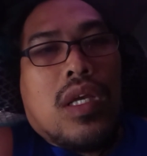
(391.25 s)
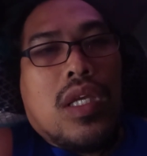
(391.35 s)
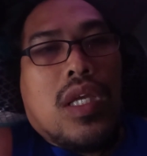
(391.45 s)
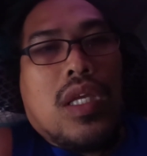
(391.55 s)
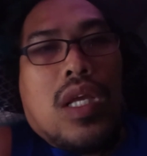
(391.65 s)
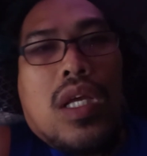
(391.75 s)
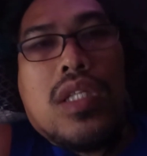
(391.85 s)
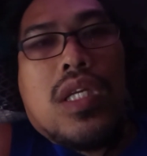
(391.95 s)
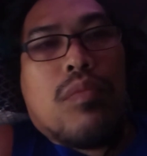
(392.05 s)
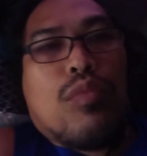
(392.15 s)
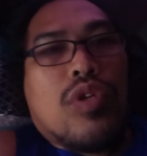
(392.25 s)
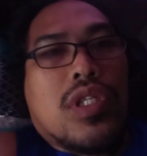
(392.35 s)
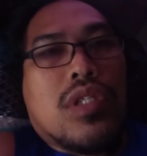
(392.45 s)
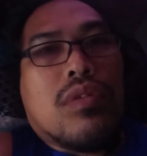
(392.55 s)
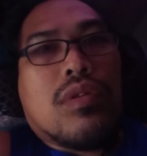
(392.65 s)
Kaya hanggang dyan muna
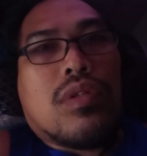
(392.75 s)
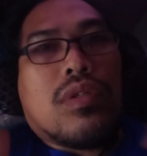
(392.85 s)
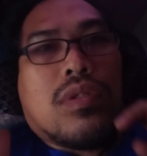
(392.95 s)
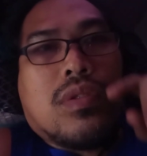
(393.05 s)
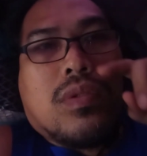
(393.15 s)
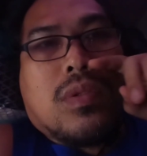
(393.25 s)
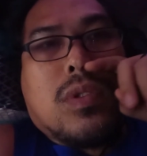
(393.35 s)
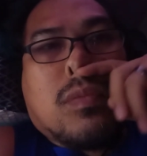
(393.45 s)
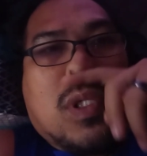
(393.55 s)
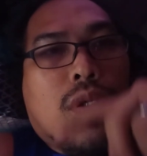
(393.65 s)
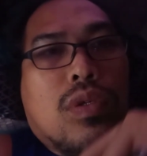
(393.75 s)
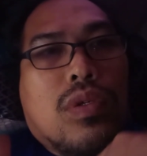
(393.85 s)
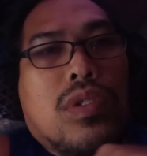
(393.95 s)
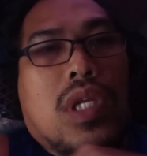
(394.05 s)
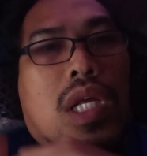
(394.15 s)
siguro. So, yung
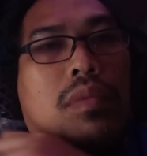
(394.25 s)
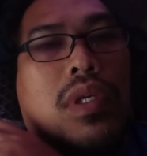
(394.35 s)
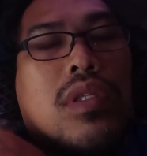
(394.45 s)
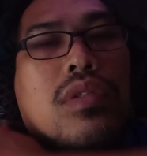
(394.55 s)
manonood, salamat.